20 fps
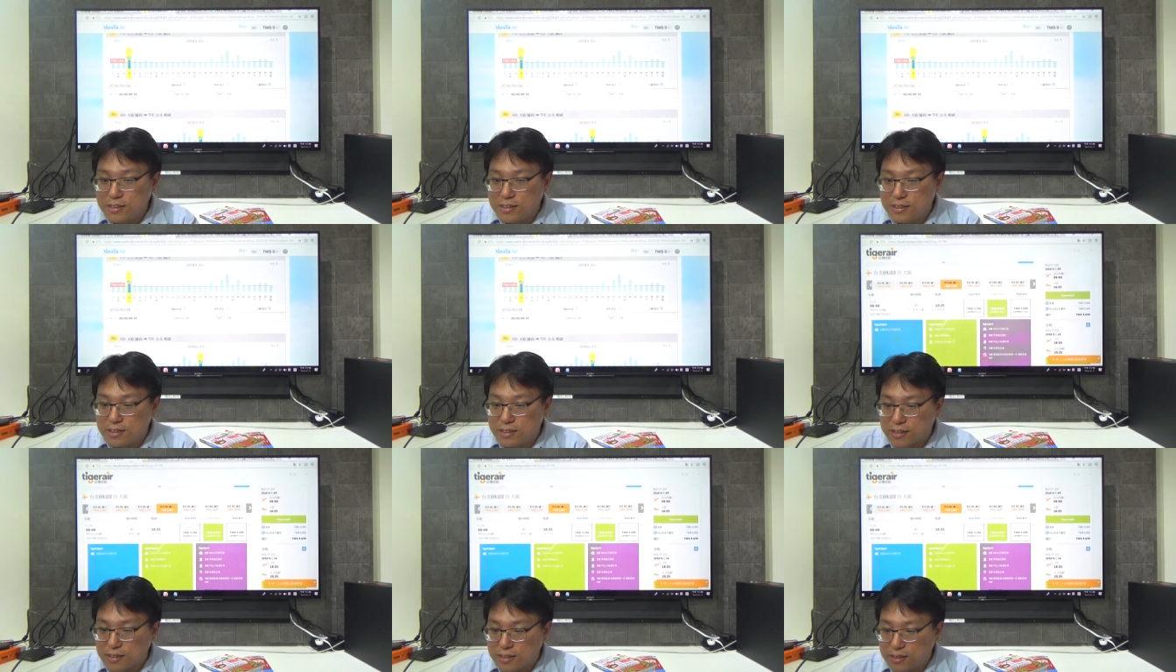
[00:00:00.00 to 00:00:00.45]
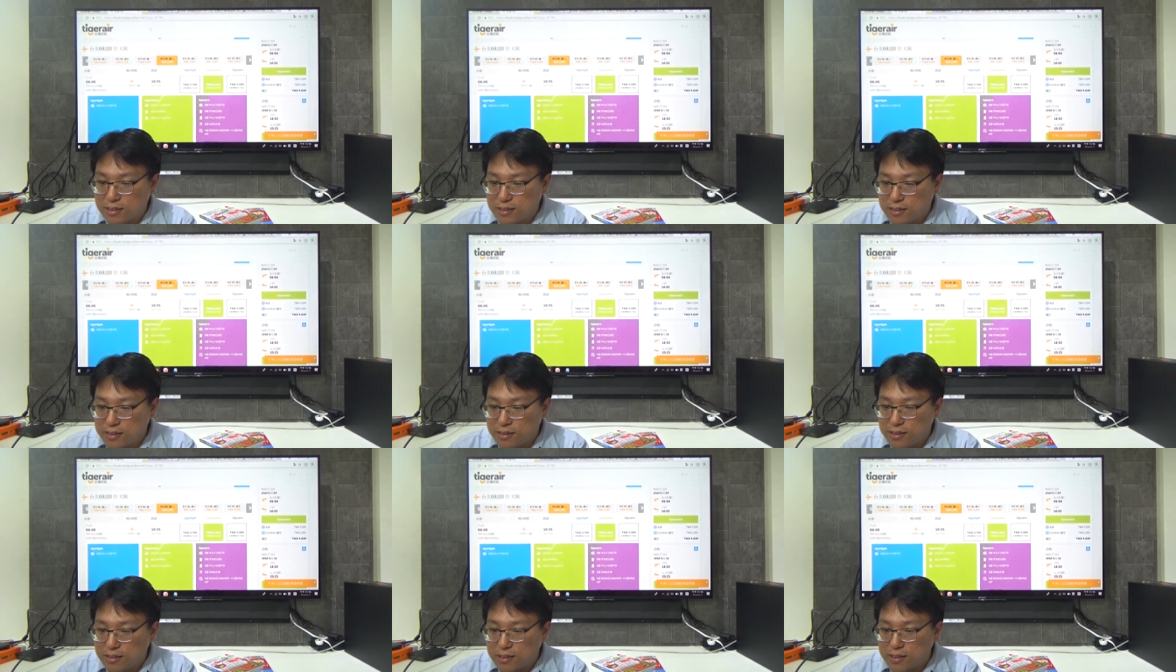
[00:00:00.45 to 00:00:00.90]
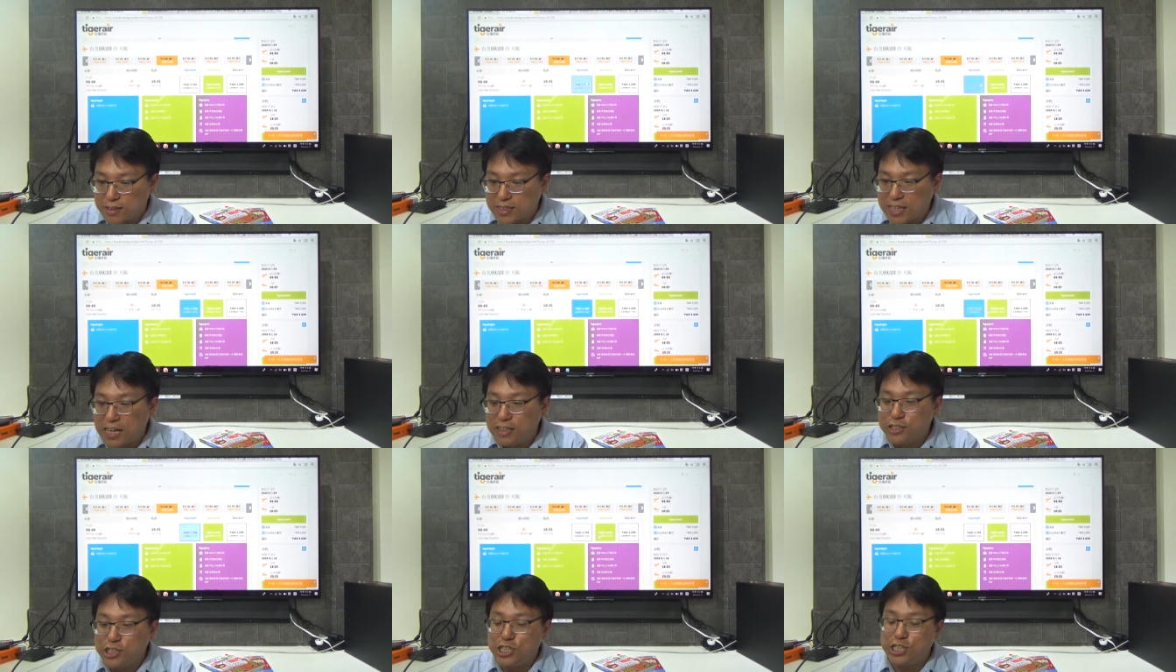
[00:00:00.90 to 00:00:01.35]
那个
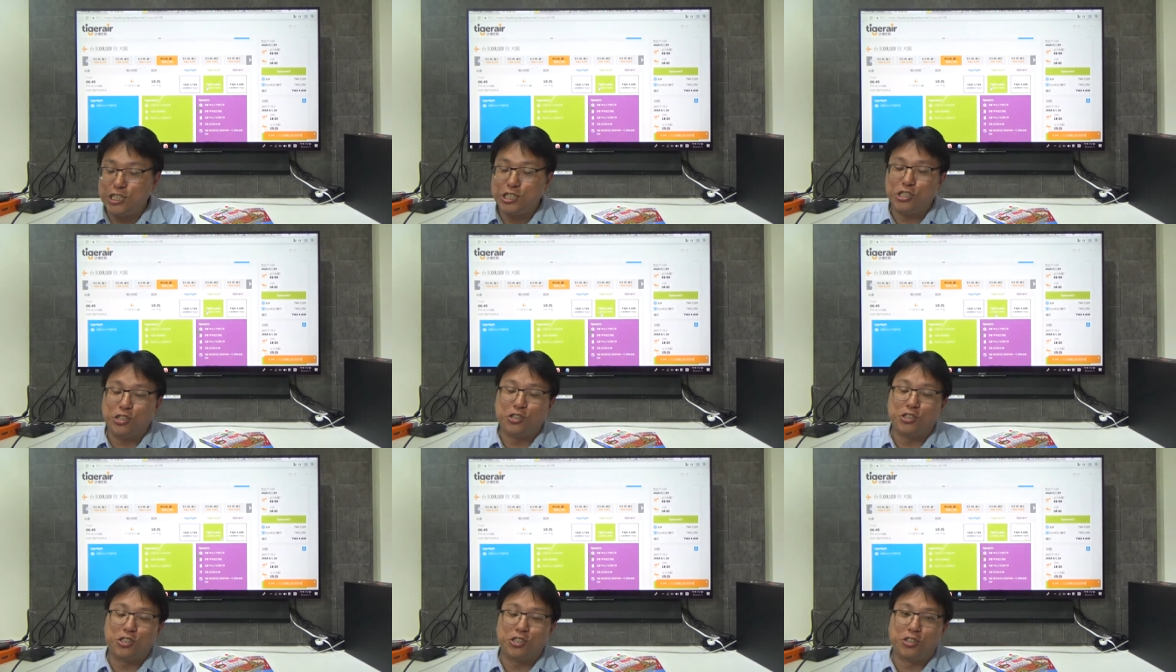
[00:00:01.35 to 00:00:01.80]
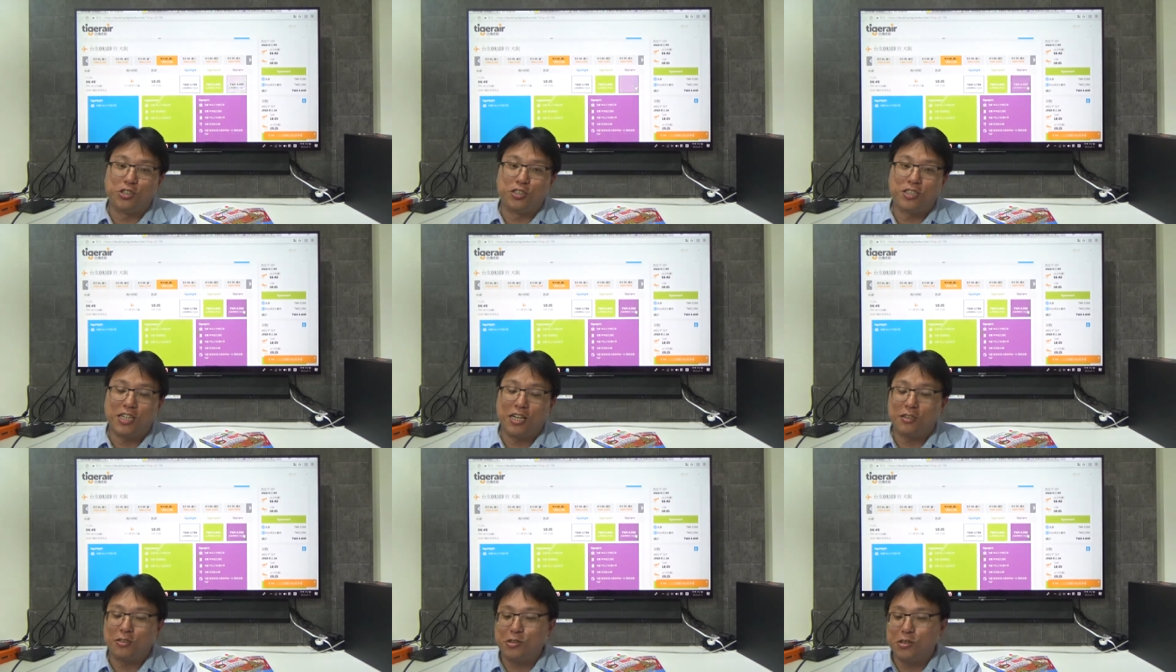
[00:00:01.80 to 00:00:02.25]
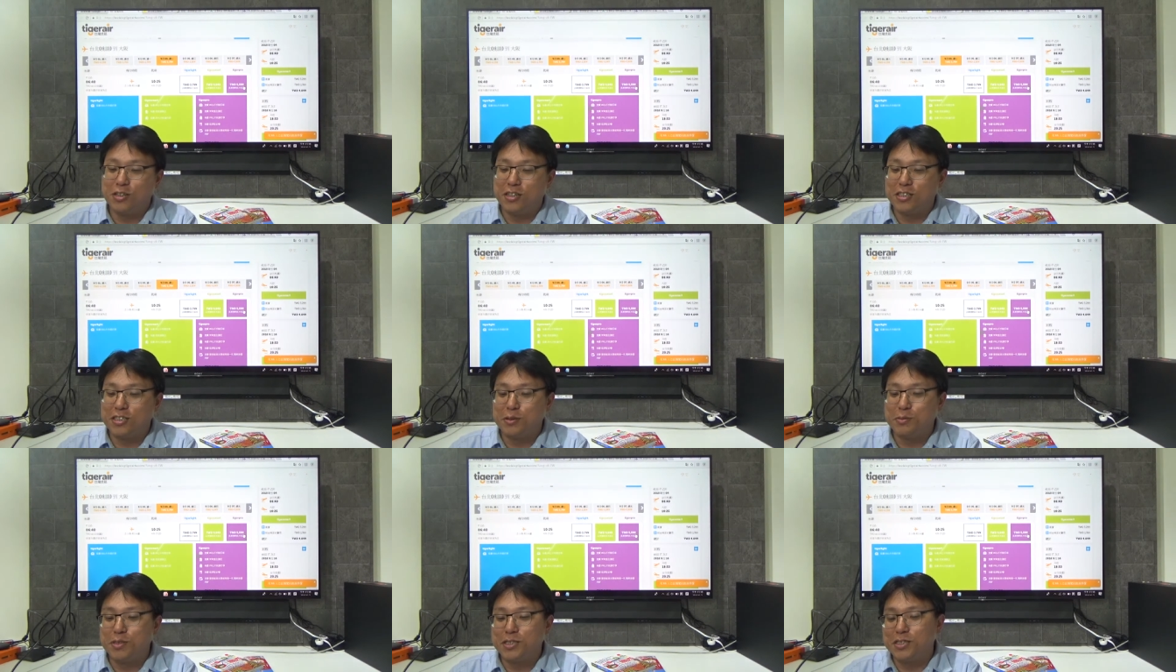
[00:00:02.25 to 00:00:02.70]
三七九九相对的
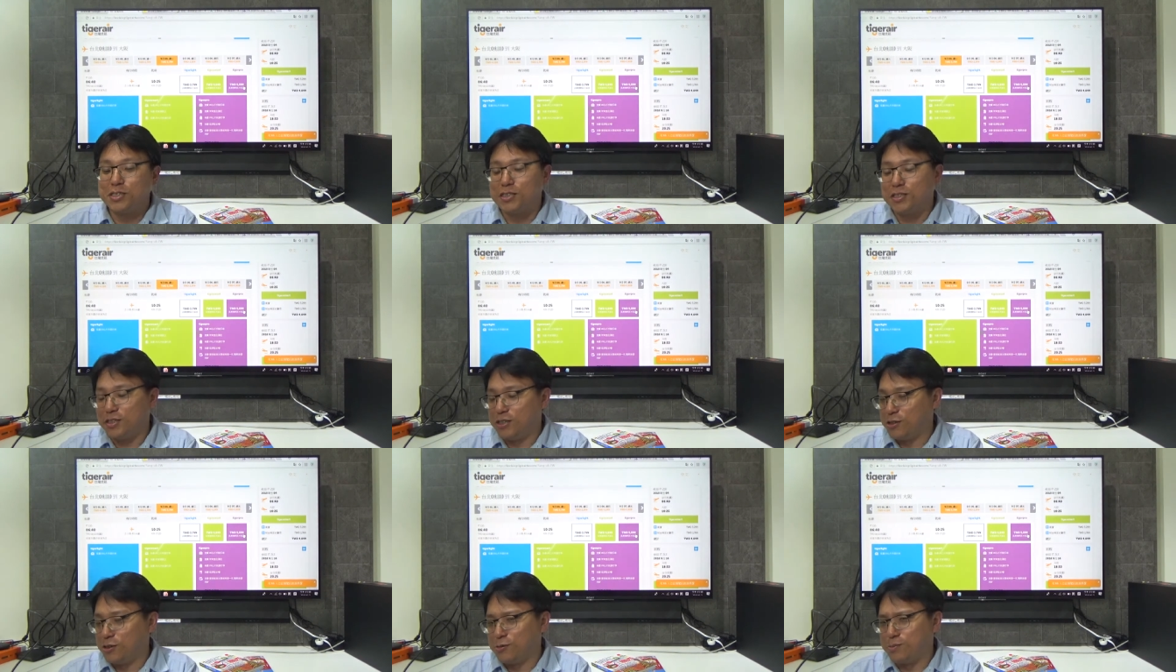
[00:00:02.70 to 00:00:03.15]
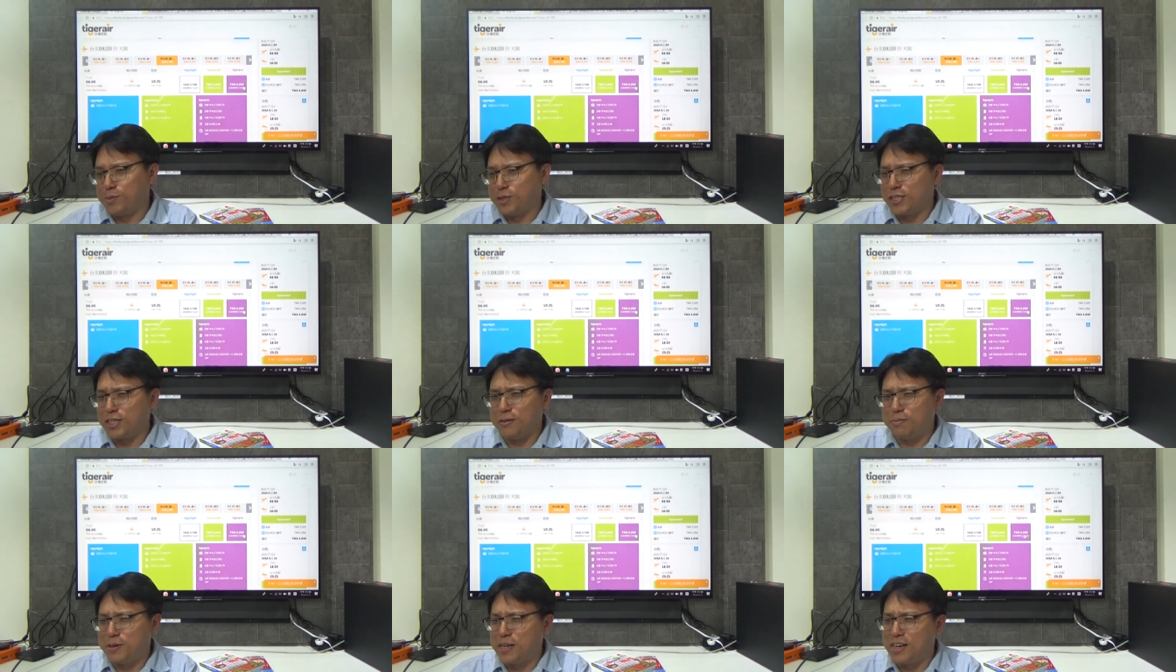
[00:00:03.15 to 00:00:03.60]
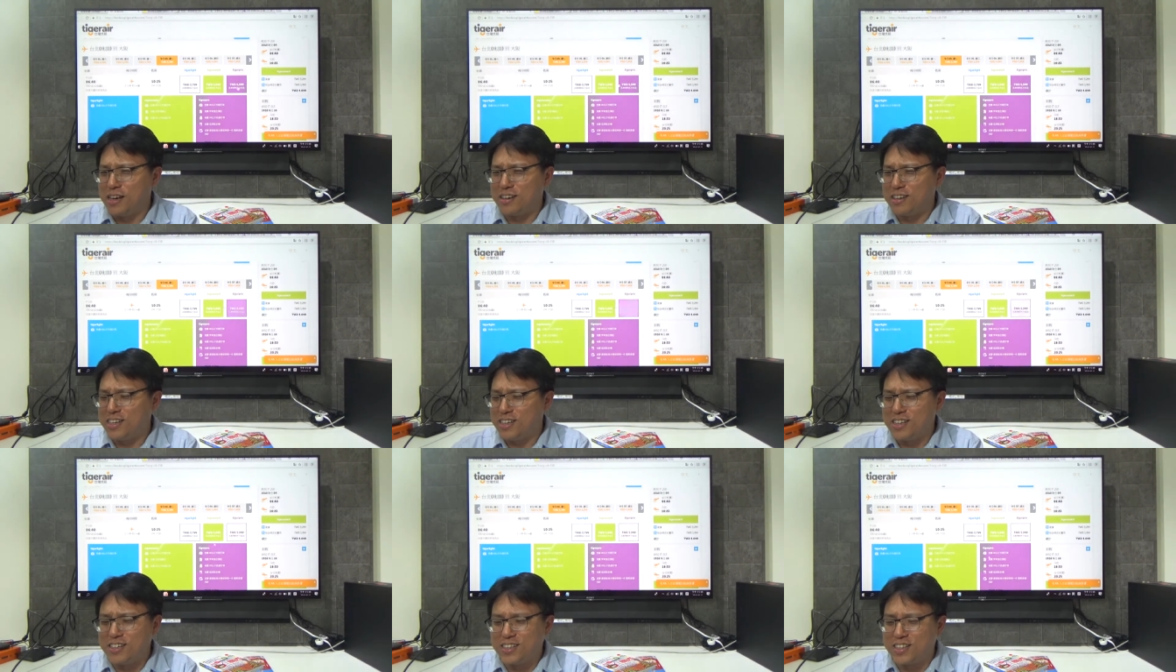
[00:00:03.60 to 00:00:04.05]
是不是有比较便
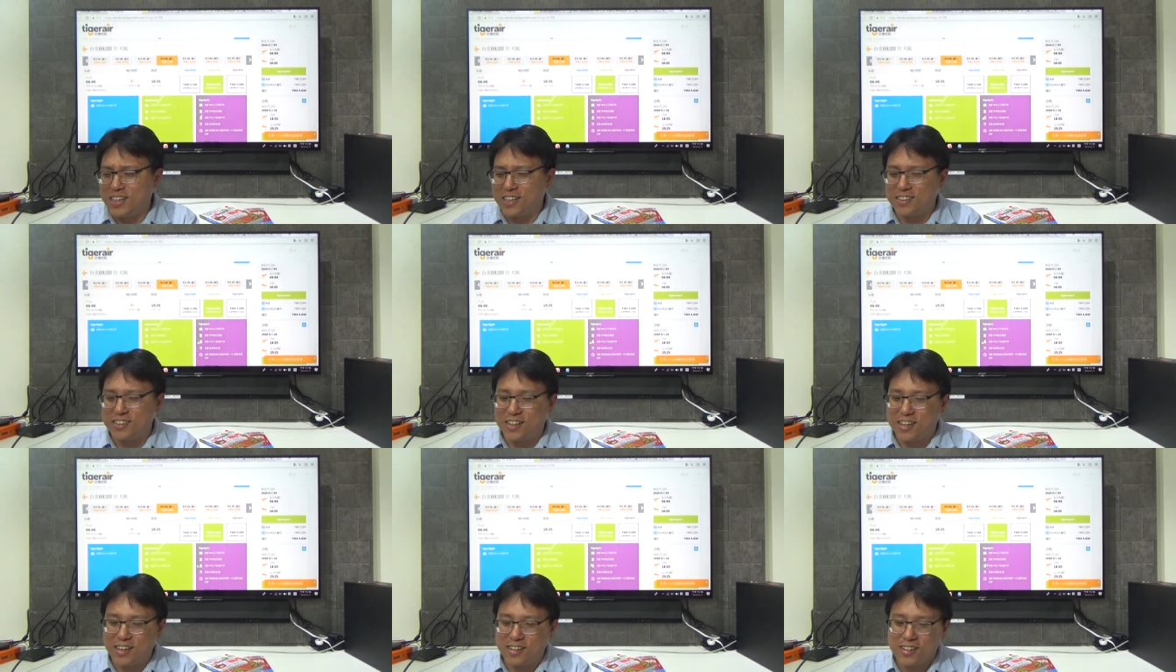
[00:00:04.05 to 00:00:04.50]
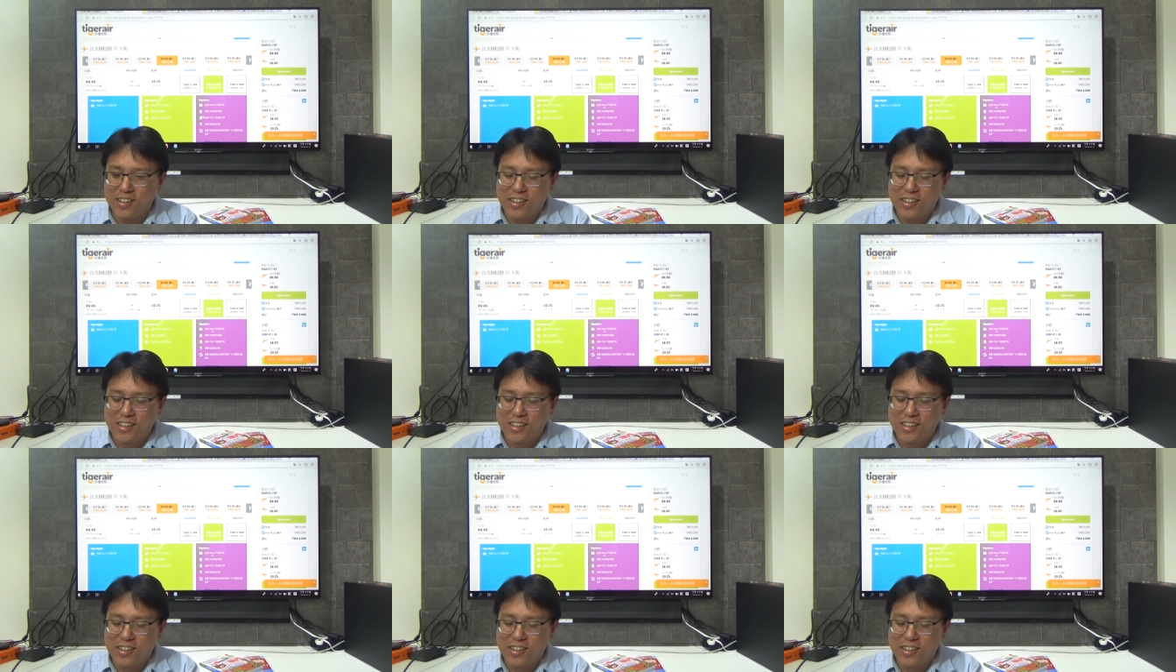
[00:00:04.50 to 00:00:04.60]
宜一点呢？